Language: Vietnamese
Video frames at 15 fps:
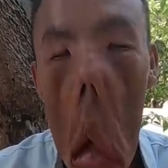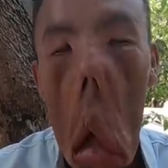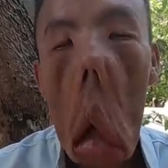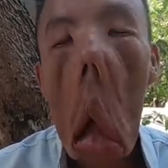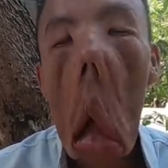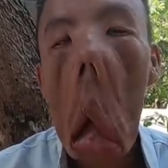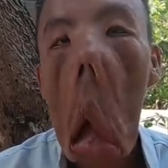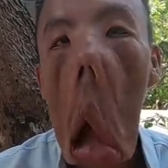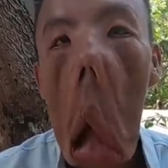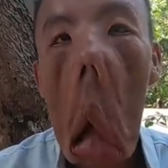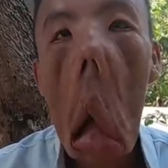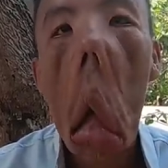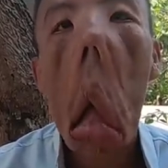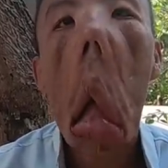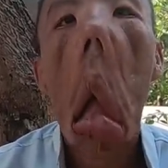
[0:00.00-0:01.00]
Thương còn nhớ
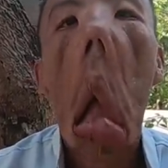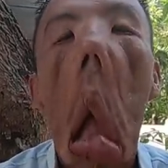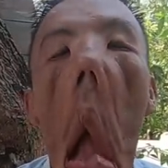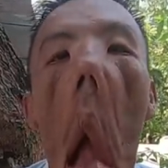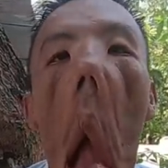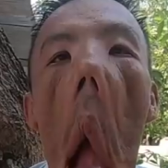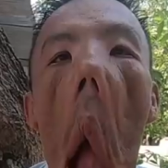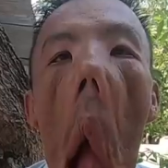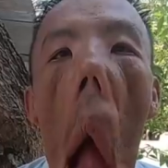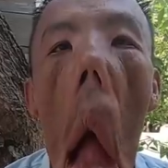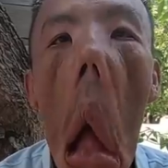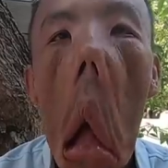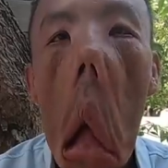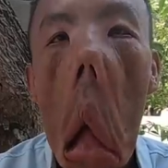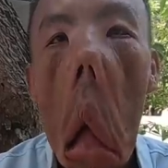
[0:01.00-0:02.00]

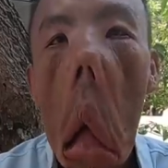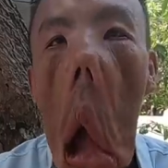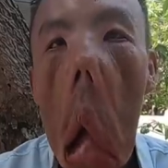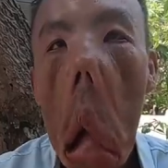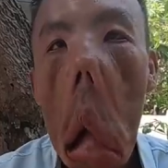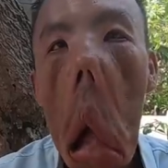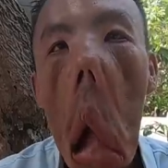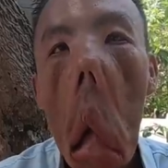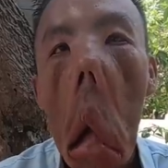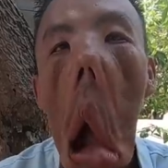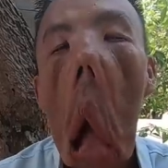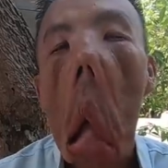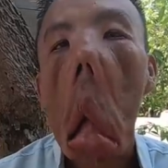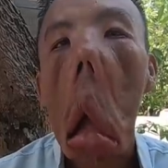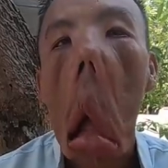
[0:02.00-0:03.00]
luôn tạo số
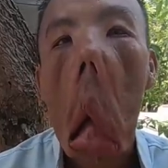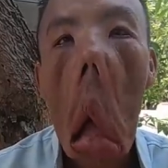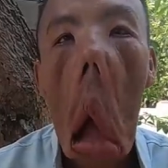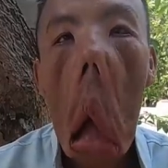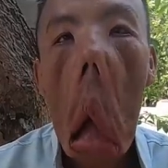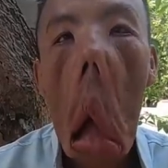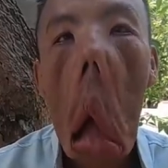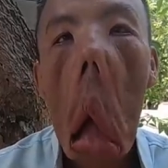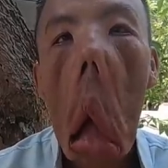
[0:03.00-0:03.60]
phận của mình rồi